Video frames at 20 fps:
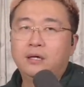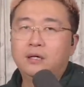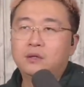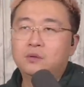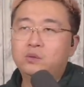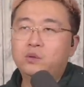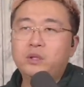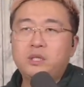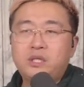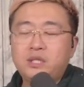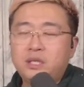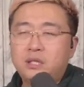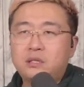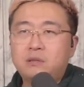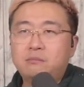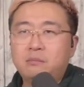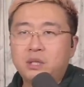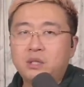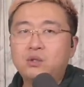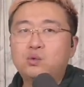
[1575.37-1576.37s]
所以这也是
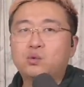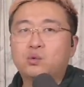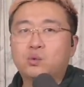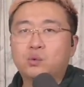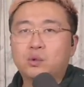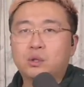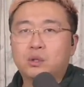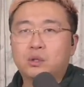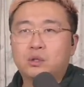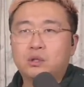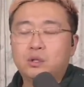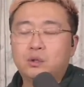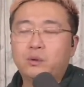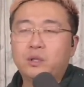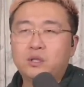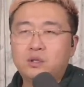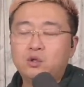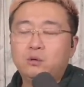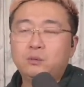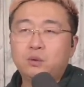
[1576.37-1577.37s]
民主社
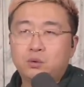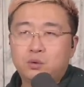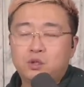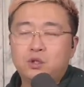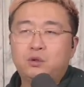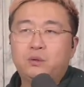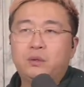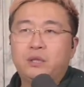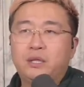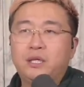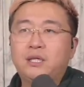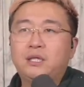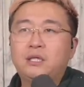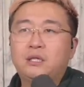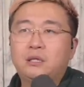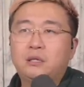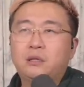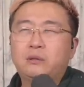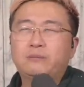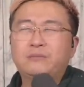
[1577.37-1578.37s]
会、自由民主社会的一个
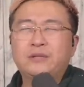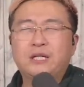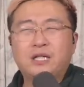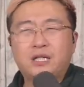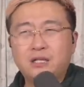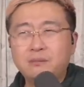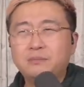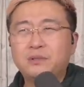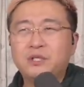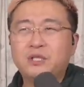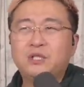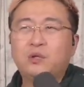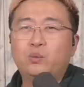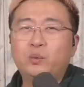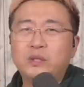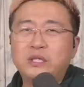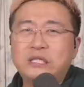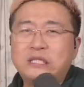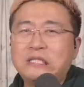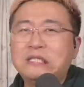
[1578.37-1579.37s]
根本性的
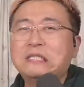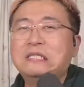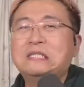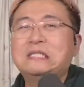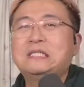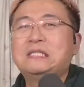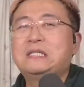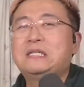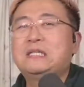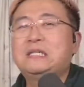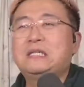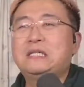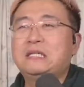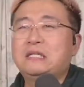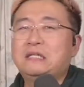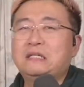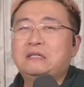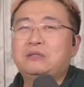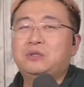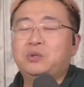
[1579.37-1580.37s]
问题，
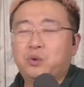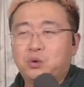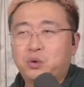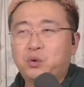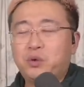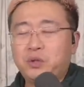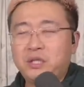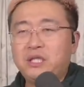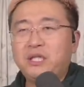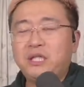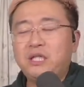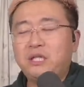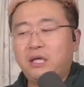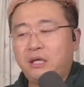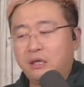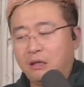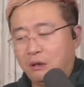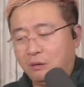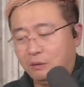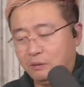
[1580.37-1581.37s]
就是有的时候你你得
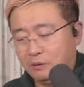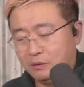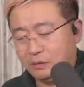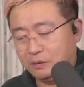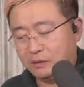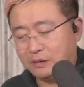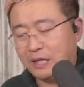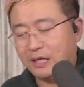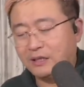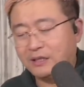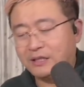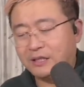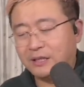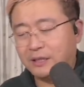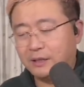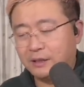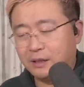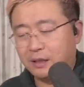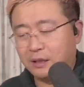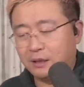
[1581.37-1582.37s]
要。当
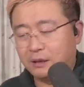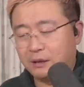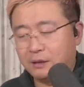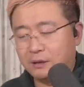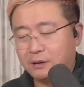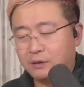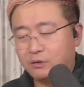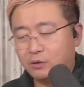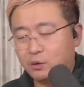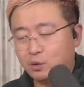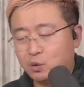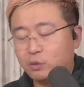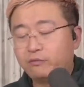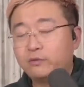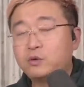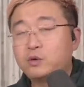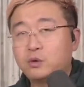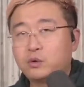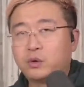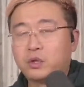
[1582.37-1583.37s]
你呃顺
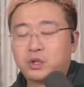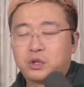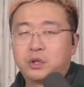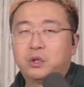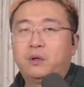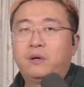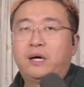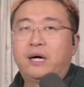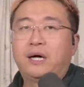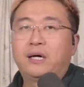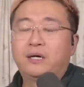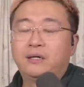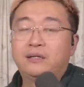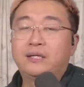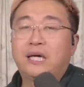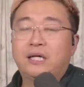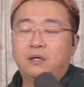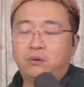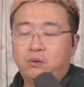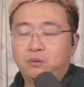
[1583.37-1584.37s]
风顺水的时候啊，可能
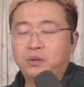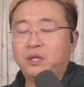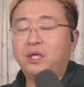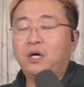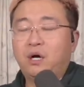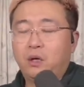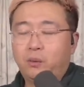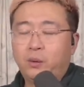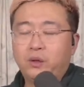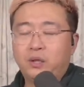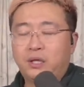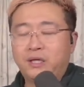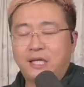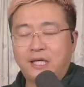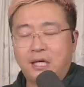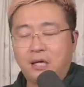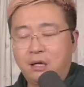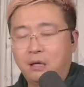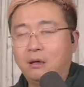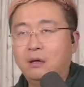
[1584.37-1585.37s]
大家都你好我好大
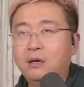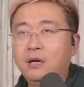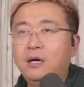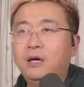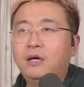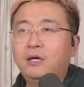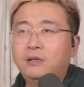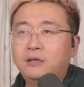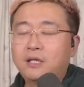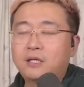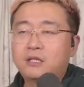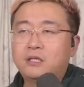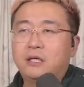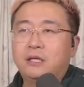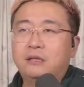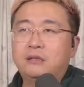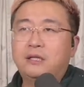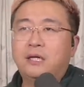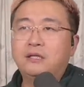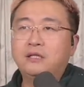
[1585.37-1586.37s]
家好，但是
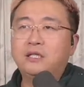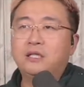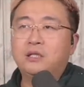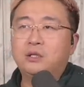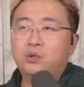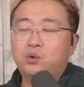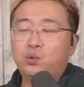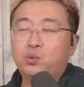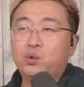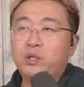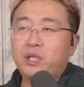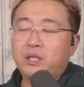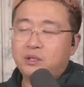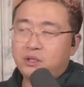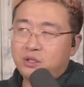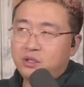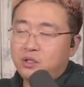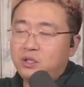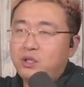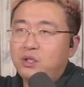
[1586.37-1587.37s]
呢，当你逐渐
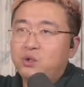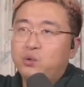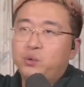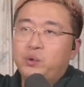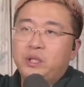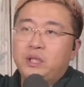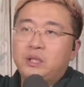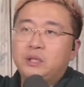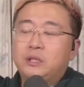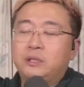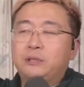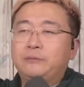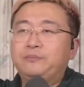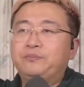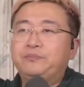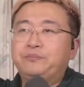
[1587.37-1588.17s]
进入一个